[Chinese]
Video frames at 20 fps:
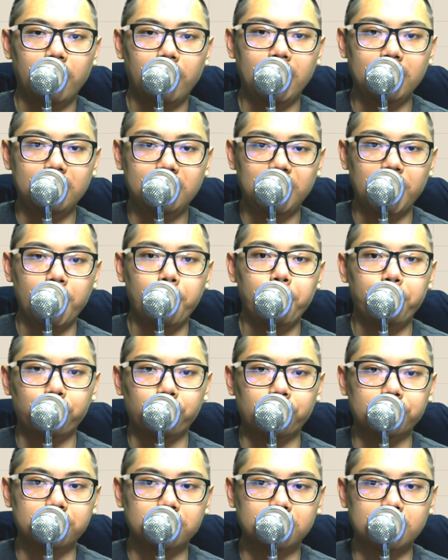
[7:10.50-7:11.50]
一天
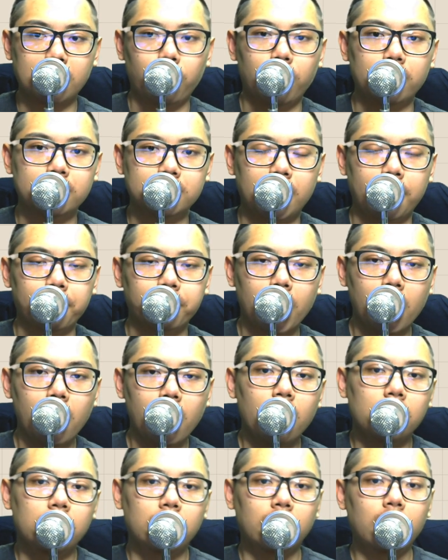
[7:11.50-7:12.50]
补了十三万张，
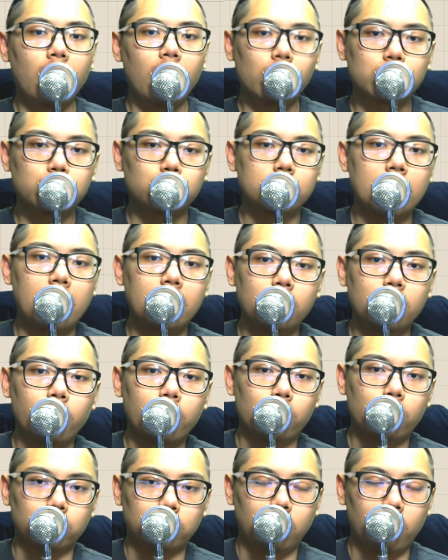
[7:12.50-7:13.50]
你扣除掉，因
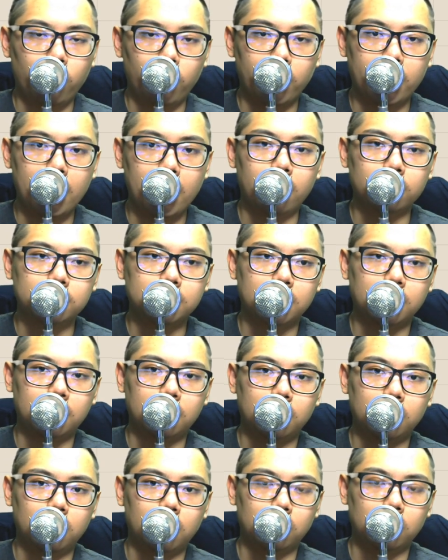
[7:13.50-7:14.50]
为股东会要这
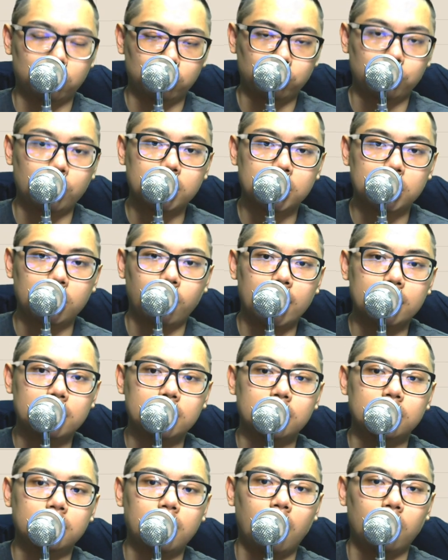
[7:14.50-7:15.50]
个呃除权息关
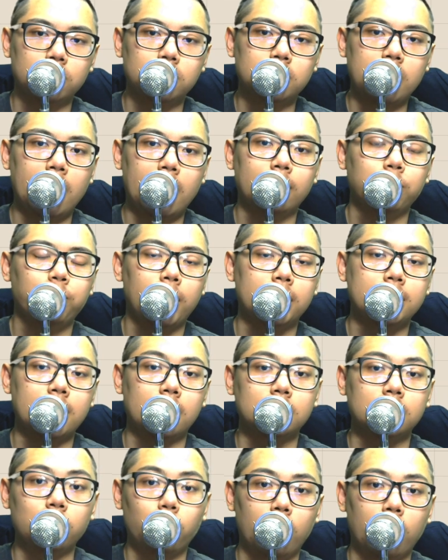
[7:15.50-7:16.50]
系，导致他要被
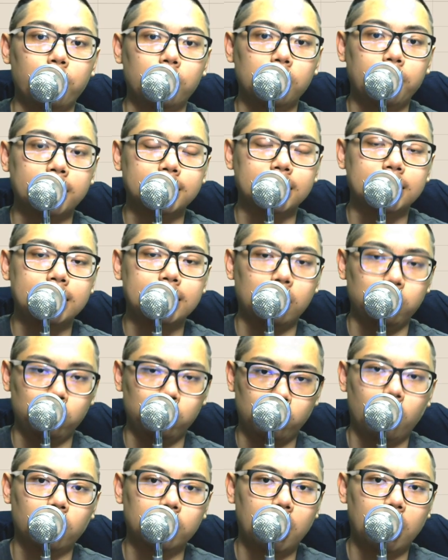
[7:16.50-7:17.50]
强制回补。你把这些张
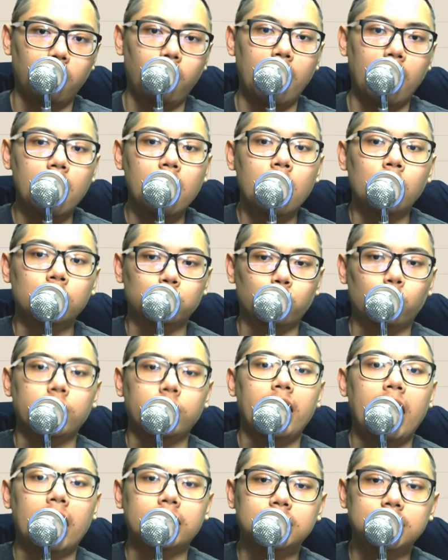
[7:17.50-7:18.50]
数扣掉的话，昨
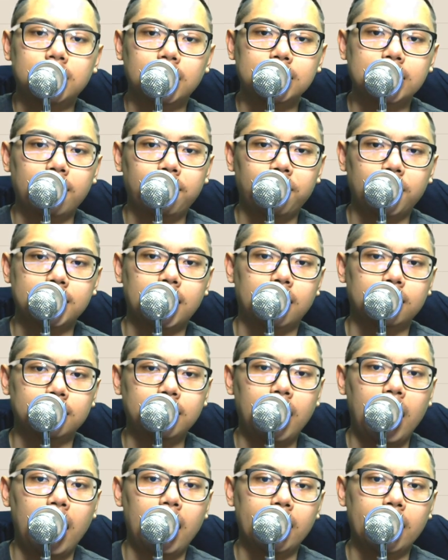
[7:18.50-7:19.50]
天还是增加非常
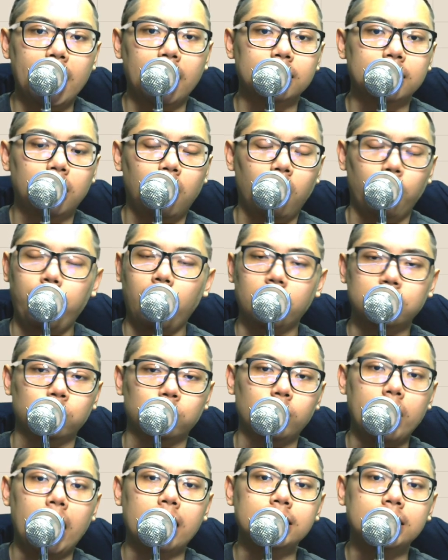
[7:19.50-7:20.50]
大量的哦，不好意思，
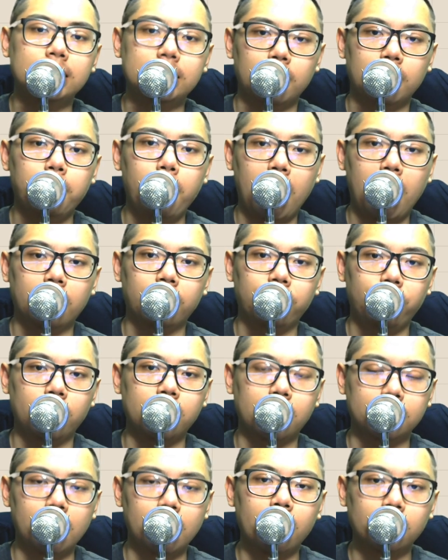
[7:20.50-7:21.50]
昨天还是减码了
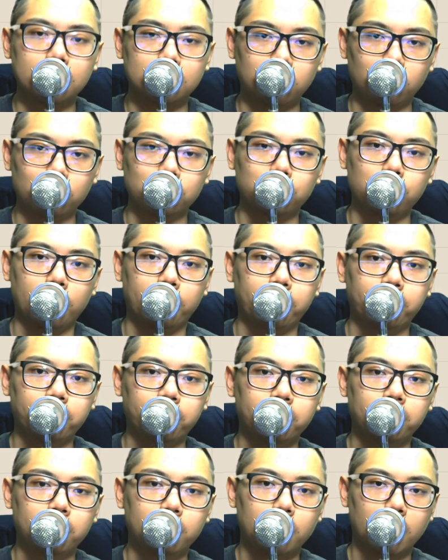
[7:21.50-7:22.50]
非常大量的融券，
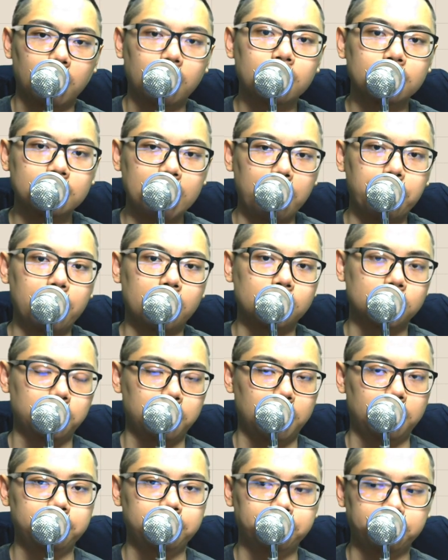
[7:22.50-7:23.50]
代表什
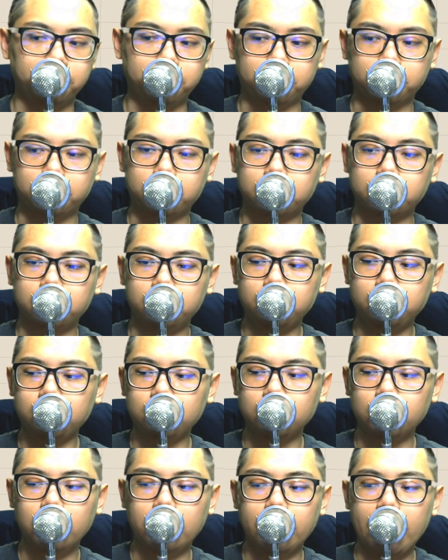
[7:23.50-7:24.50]
么？
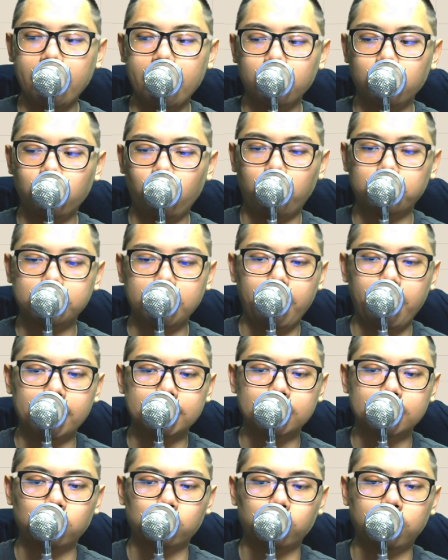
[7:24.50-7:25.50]
来，我们再把
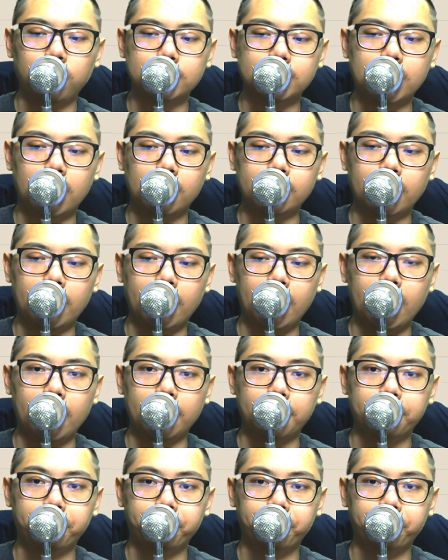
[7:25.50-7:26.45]
这个图放长一点来看，